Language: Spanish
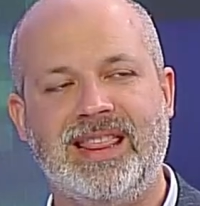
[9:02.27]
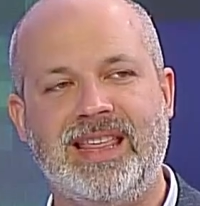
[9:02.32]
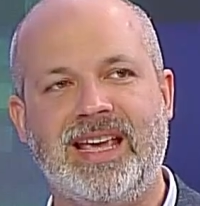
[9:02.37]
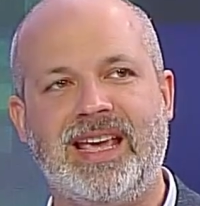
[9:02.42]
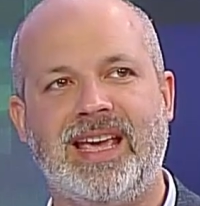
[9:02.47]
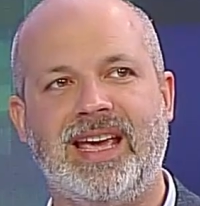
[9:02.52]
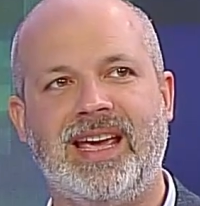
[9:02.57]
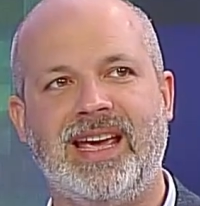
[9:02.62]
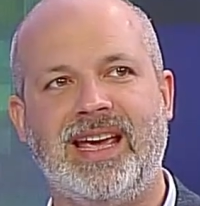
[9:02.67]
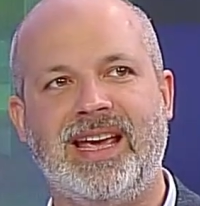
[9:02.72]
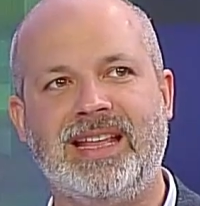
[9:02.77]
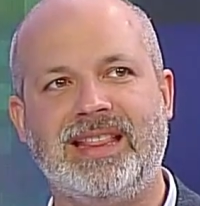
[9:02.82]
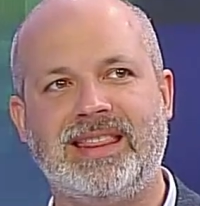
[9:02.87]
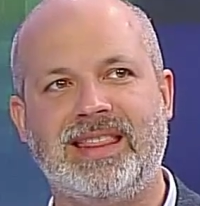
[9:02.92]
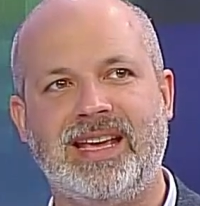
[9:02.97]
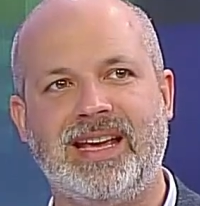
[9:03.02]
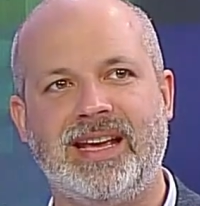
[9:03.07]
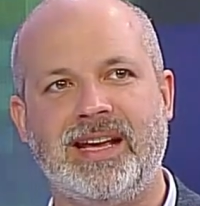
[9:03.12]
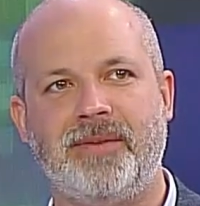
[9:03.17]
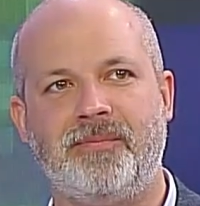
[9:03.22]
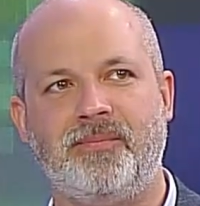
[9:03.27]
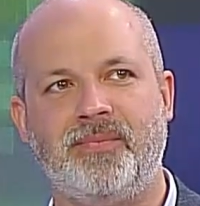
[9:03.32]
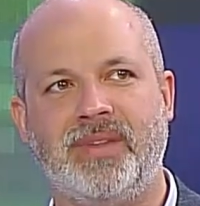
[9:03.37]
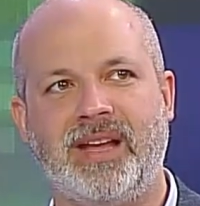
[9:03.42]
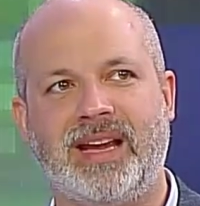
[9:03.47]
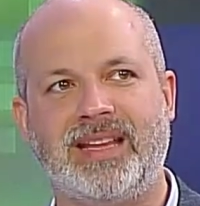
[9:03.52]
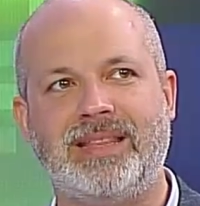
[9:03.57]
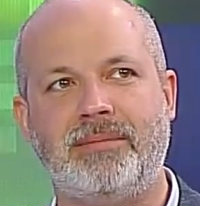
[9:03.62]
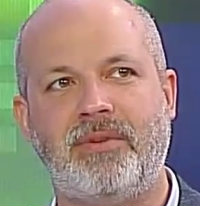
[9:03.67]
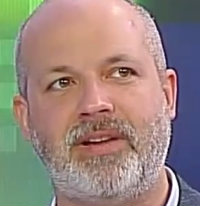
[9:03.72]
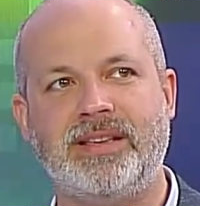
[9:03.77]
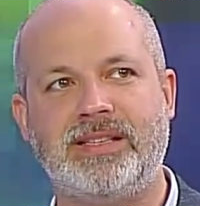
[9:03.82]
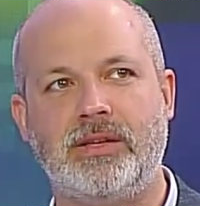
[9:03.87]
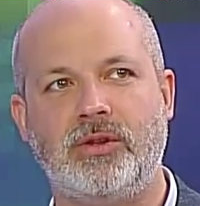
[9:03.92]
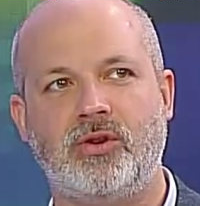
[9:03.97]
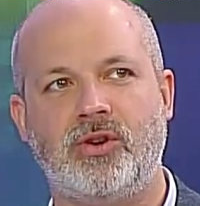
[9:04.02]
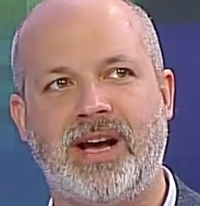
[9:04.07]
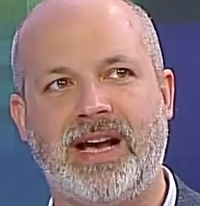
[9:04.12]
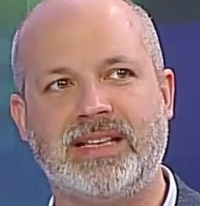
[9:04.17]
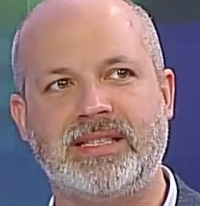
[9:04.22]
de que este, de que este
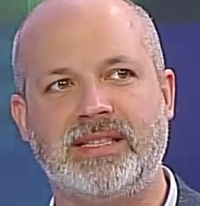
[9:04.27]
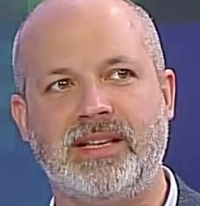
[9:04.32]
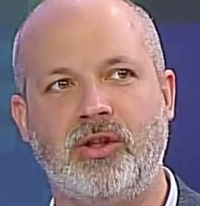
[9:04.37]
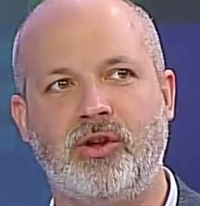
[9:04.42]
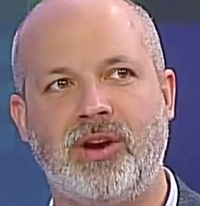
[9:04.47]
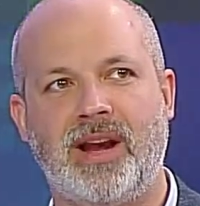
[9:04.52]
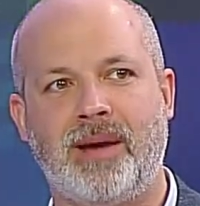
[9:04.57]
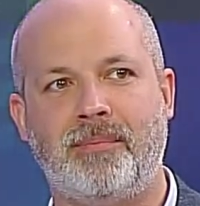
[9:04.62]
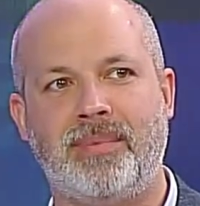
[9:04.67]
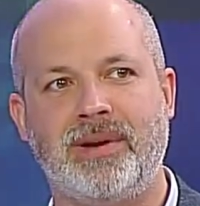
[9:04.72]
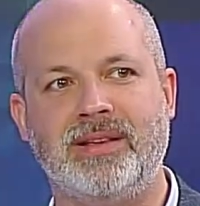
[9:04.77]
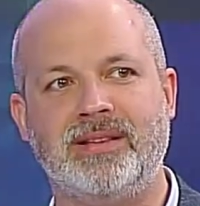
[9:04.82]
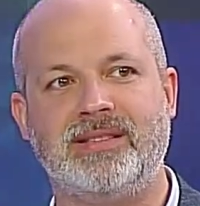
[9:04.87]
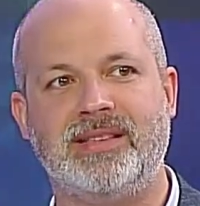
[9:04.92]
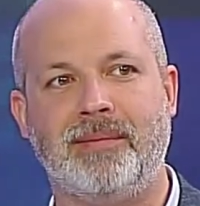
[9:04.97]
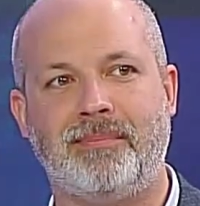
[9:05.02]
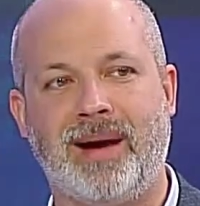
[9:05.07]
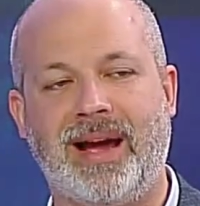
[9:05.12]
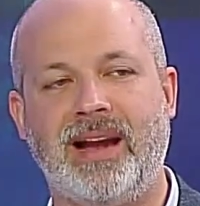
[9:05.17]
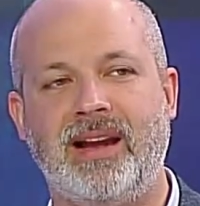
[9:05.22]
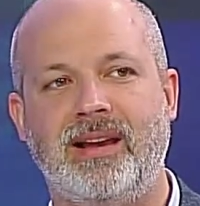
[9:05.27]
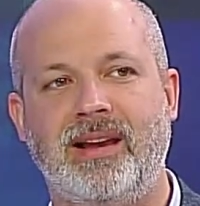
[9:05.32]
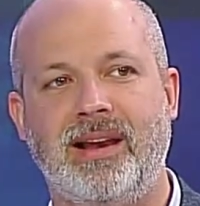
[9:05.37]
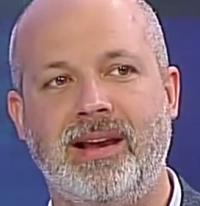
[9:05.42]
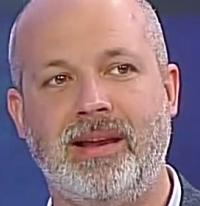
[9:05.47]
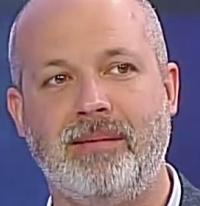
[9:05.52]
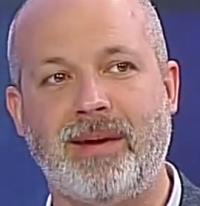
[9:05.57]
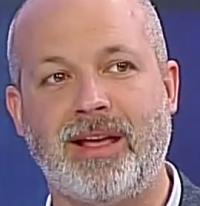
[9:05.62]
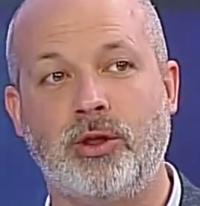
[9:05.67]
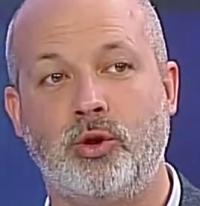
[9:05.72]
plebiscito ha sido la principal y,